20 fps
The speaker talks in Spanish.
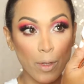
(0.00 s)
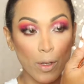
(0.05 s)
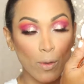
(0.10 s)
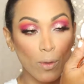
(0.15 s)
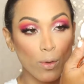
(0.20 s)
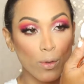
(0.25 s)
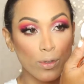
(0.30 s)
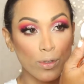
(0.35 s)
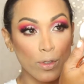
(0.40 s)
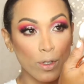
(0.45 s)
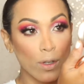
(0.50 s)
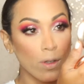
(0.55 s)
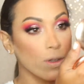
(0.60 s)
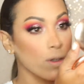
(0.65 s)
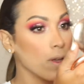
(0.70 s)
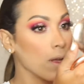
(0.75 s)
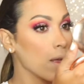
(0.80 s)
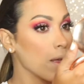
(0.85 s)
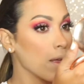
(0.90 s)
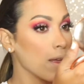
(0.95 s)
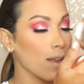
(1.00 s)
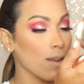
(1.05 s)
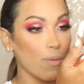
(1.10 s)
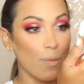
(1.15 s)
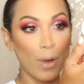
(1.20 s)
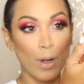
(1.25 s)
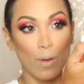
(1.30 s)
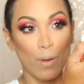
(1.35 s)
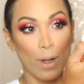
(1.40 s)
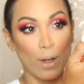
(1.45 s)
mi gusto,
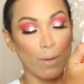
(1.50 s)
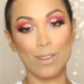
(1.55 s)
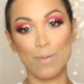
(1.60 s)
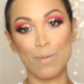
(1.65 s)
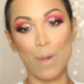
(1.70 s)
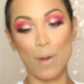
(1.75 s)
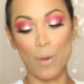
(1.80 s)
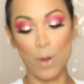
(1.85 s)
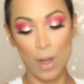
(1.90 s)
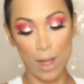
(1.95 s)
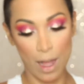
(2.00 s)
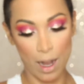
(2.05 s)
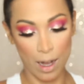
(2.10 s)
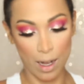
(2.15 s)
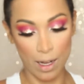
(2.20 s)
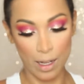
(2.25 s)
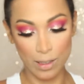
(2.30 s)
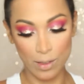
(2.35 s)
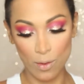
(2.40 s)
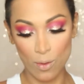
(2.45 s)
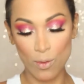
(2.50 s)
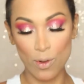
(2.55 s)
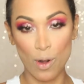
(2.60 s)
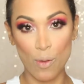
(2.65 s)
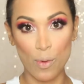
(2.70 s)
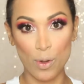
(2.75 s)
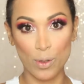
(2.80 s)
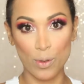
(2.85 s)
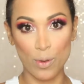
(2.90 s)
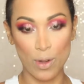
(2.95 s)
pero bueno, vamos a darles una
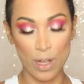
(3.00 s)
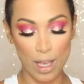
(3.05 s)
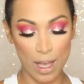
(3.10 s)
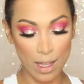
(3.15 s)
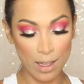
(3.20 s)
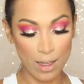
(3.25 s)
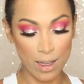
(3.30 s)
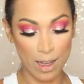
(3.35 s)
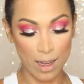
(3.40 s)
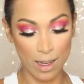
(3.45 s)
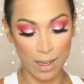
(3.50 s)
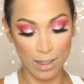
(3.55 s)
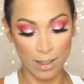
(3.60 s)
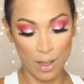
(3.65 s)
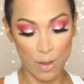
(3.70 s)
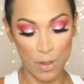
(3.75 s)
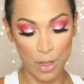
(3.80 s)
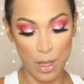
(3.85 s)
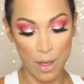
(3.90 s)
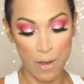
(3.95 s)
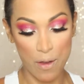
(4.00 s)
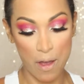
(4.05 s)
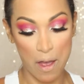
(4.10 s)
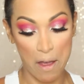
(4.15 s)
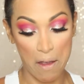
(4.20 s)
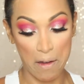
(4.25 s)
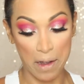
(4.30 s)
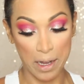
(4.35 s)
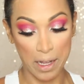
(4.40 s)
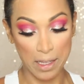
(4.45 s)
oportunidad en este video
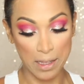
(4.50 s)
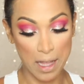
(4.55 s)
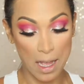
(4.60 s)
a ver qué